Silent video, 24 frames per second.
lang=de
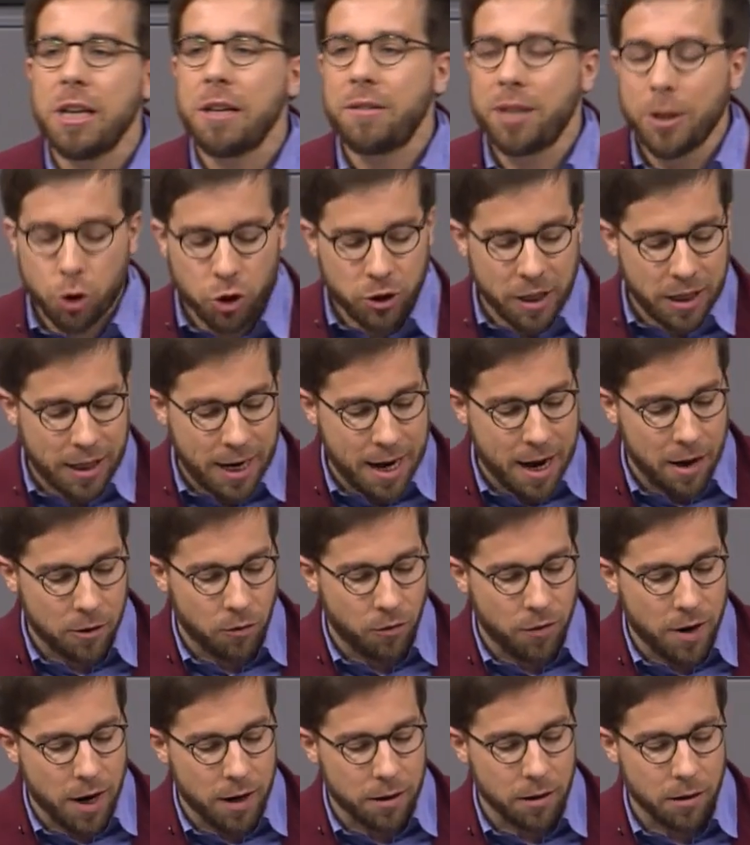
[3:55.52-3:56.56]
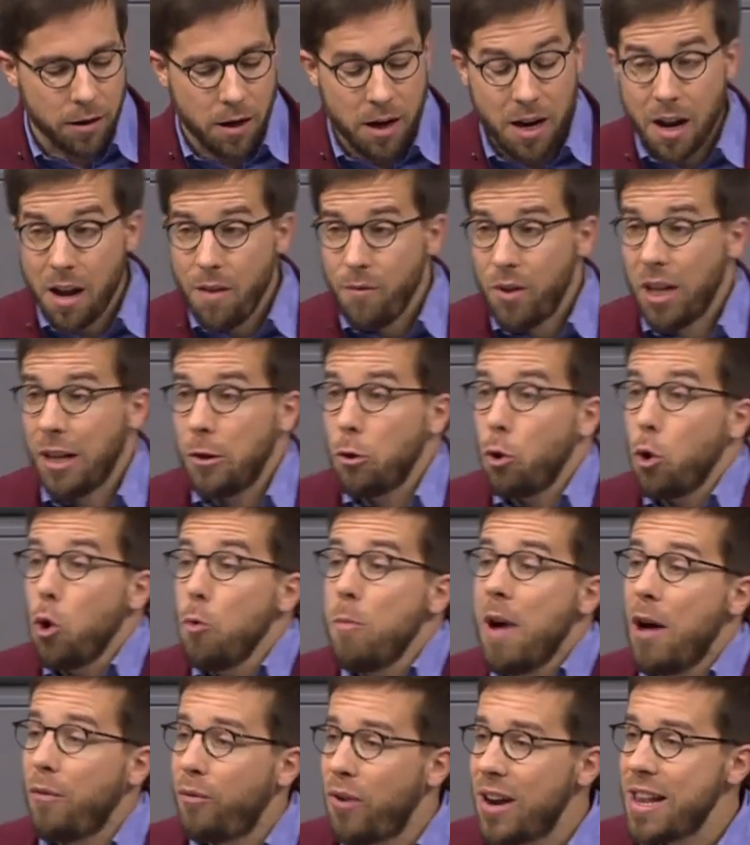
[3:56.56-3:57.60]
den Tisch gekehrt werden, wenn eine
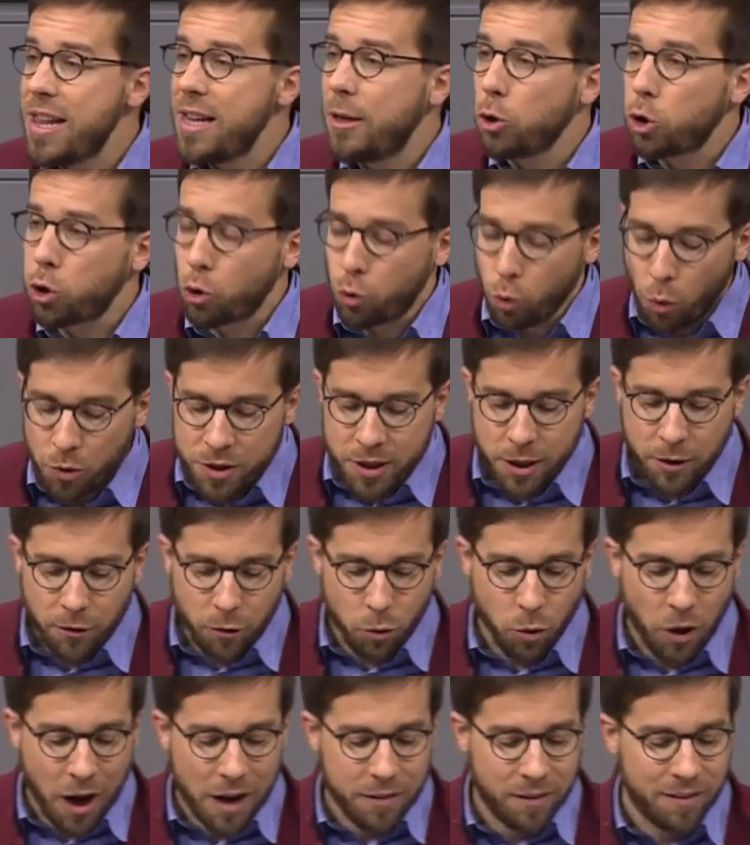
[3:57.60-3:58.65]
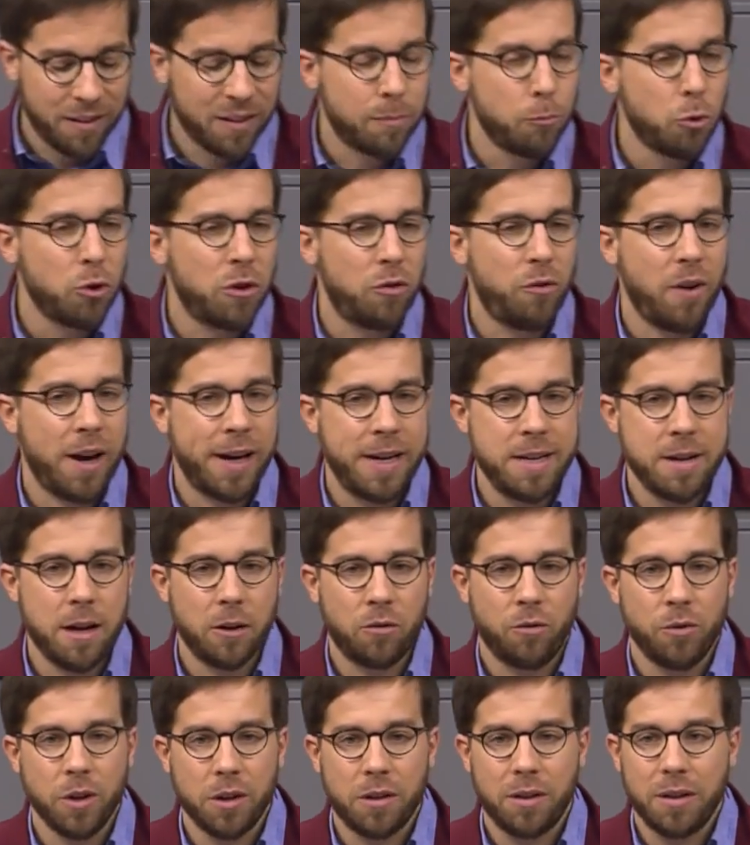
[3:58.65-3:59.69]
überfällige Studie zu Rassismus
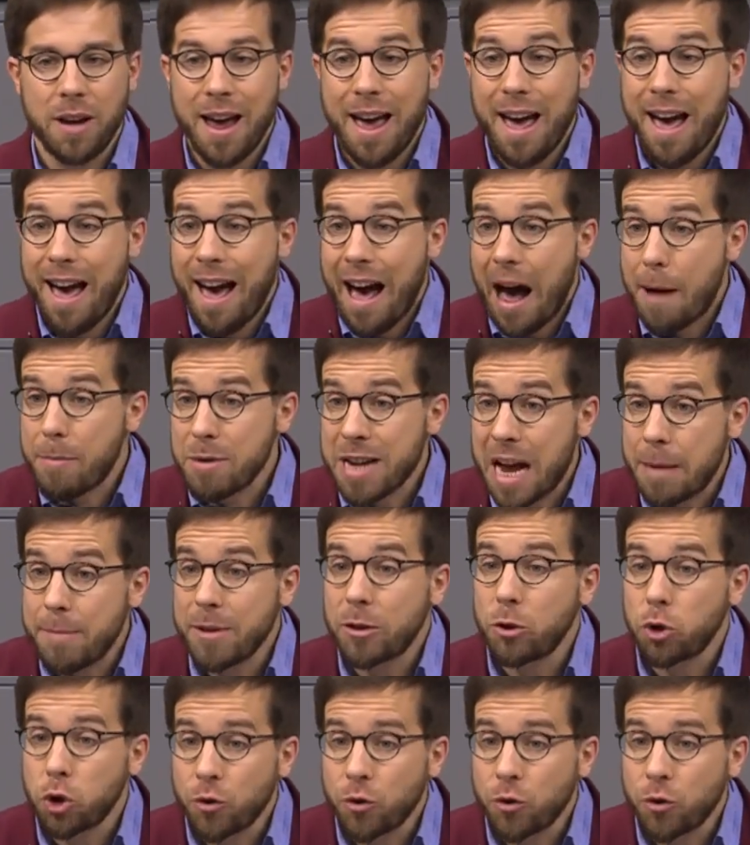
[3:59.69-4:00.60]
verhindert wird. Aber damit